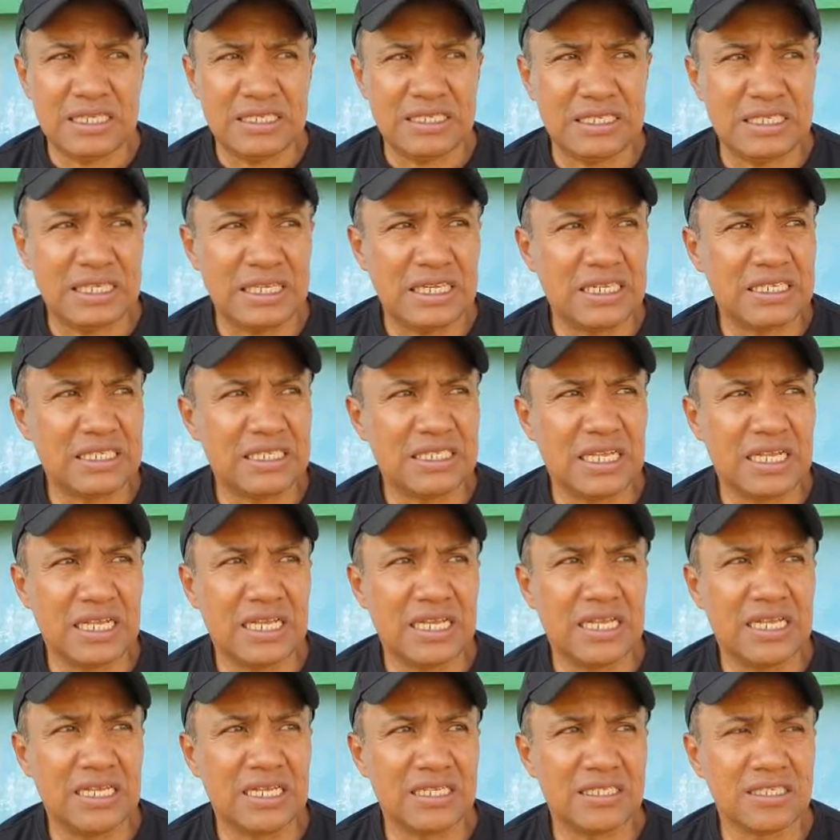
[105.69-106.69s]
Se
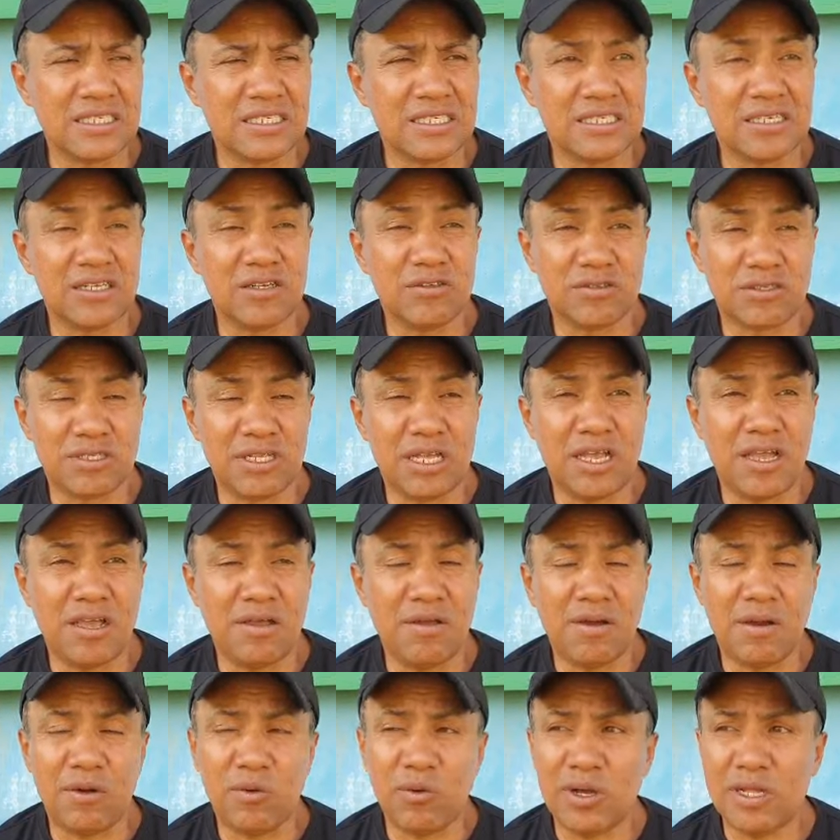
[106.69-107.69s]
está, se lo está
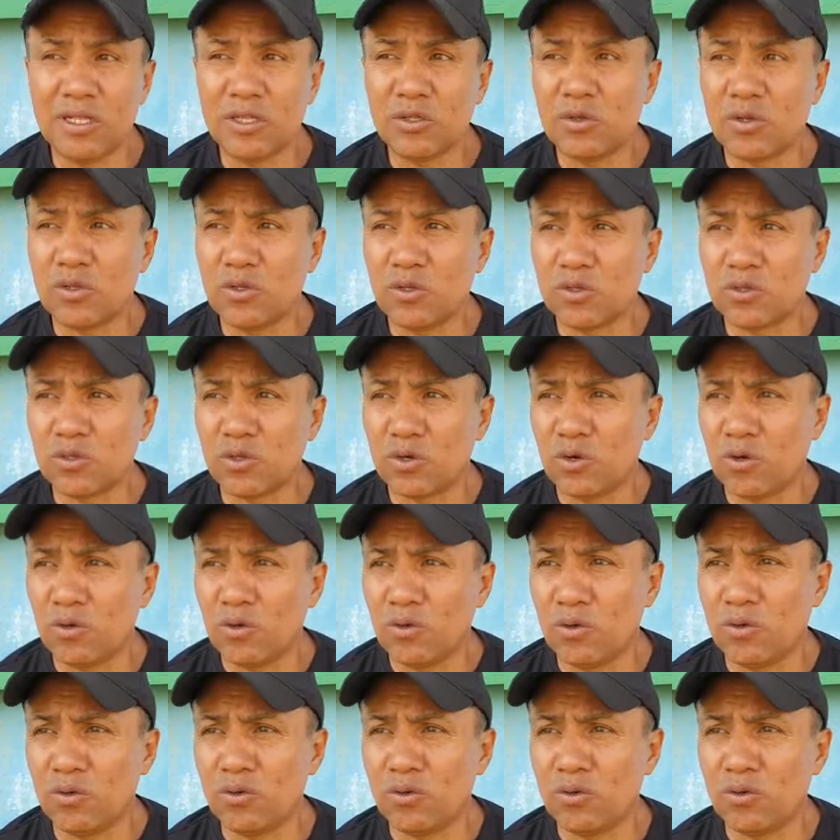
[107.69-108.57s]
evaluando, el doctor lo